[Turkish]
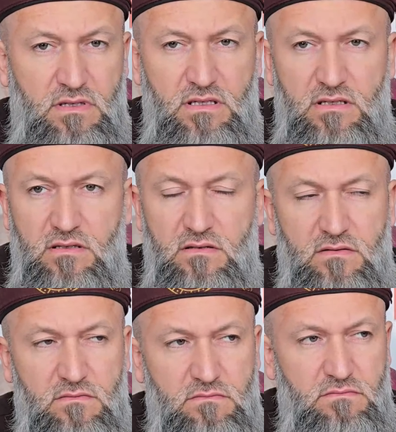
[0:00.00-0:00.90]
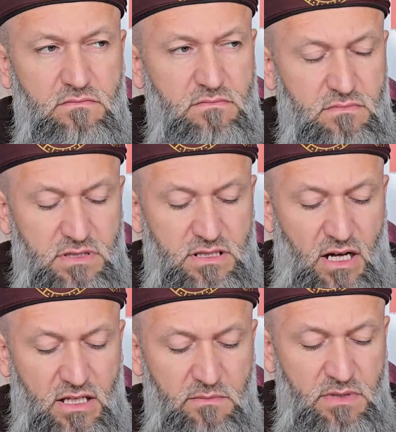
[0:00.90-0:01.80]
Ee,
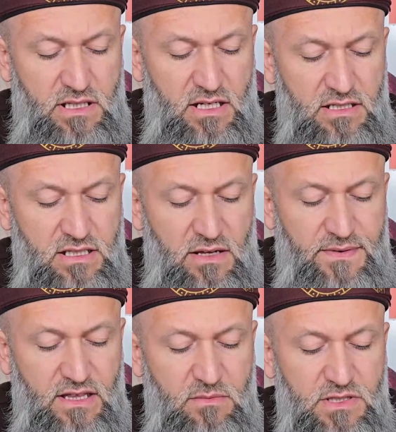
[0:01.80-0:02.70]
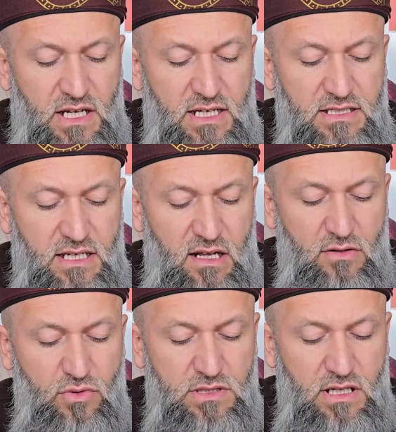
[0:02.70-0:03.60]
işte adam bir tanesine Efendimiz
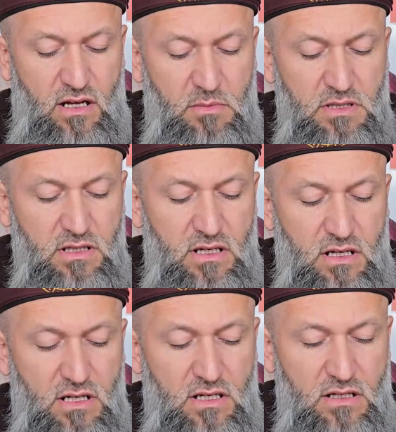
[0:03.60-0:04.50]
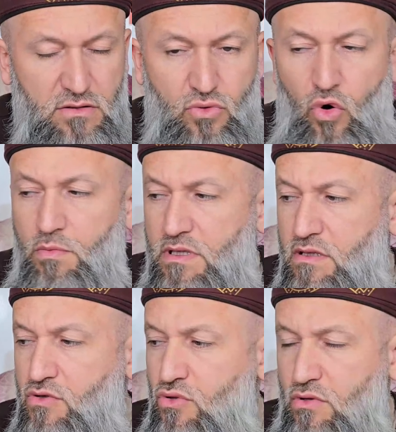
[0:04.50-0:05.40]
Aleyhisselatü Vesselam'ın doğum
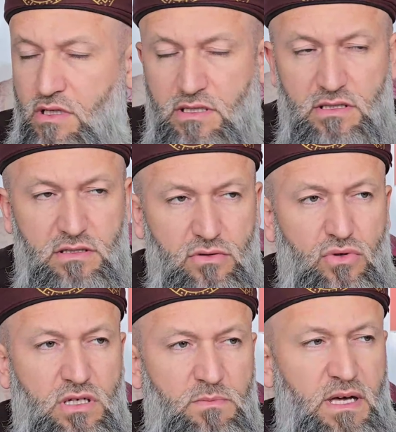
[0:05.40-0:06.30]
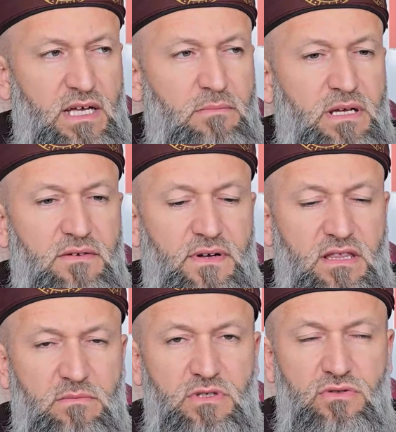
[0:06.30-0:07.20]
yılını soruyorlar. Diyor ki Peygamber
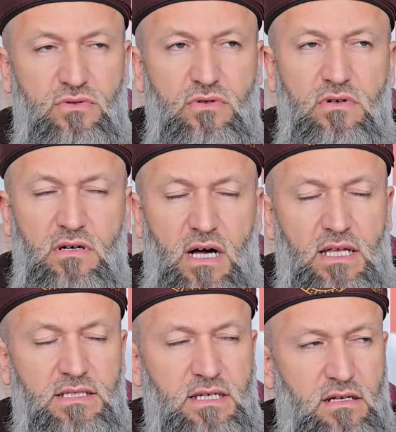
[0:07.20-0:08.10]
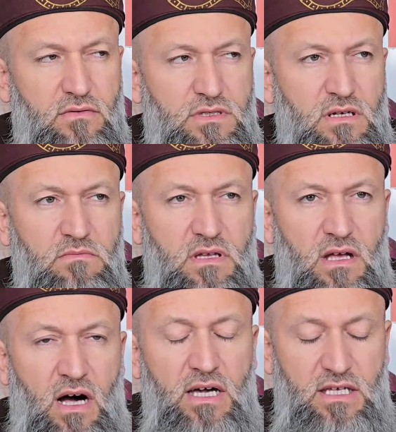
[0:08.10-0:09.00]
Efendimiz diyor Aleyhisselatü Vesselam
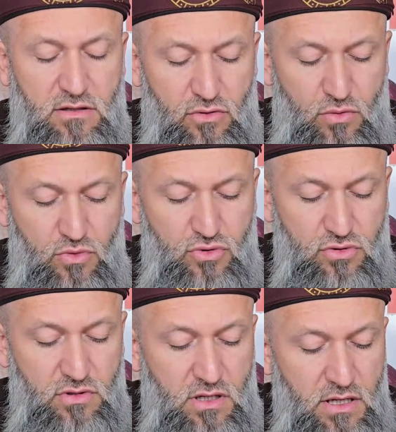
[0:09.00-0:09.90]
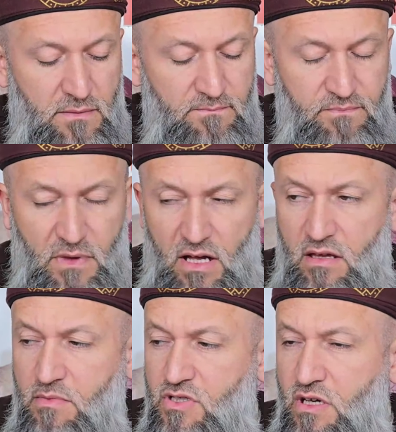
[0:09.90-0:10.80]
hangi yılda doğmuştur?
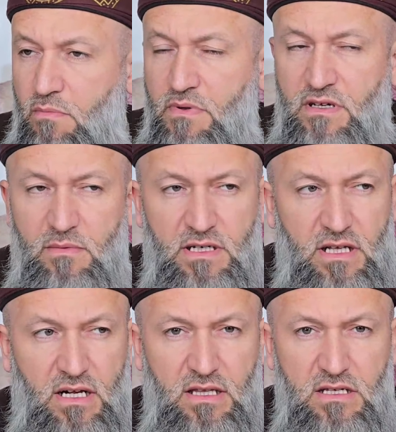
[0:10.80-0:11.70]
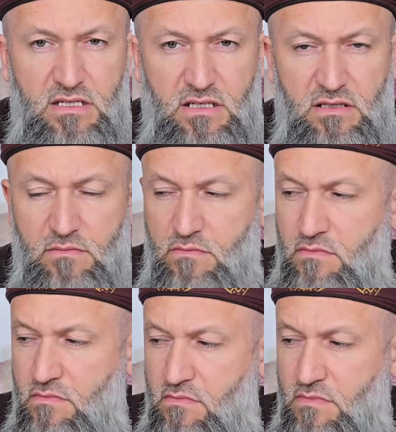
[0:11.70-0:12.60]
Adamın cevaplarına bakın arkadaşlar.
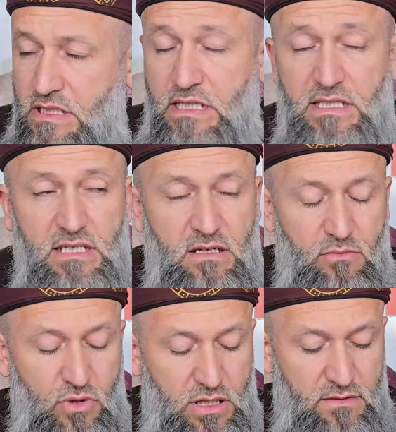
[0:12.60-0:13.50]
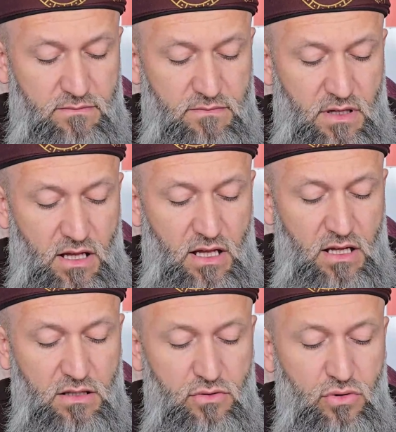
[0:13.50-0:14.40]
İyi dinleyin burayı.
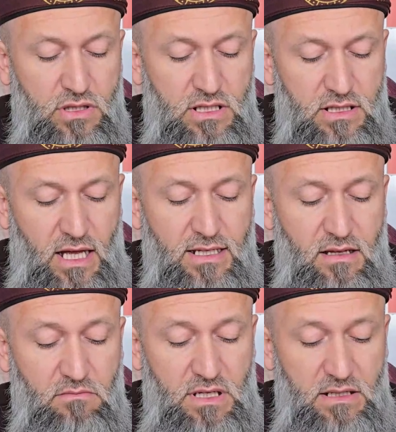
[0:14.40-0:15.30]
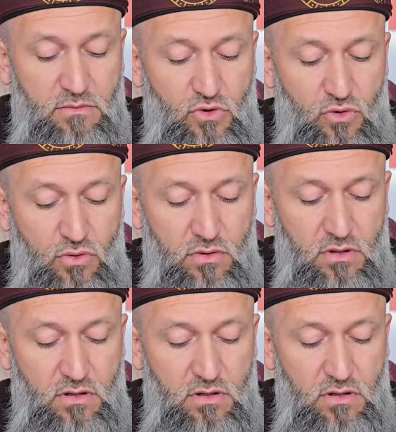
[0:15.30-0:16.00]
Diyor ki nereden bileyim diyor.